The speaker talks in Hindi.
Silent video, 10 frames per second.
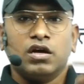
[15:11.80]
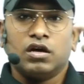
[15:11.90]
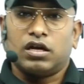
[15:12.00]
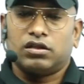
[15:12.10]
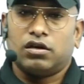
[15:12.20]

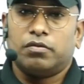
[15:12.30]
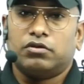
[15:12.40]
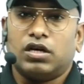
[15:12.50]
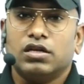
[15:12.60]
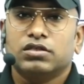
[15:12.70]

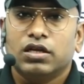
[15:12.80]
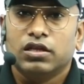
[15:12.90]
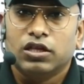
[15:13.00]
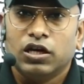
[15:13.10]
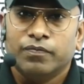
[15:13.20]
तानसेन
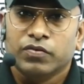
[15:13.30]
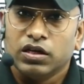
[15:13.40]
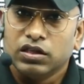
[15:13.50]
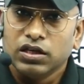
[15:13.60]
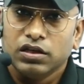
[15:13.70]
थे
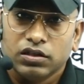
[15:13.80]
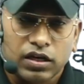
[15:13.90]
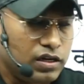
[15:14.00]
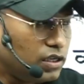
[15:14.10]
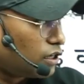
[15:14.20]
इत्यादि थे ठीक है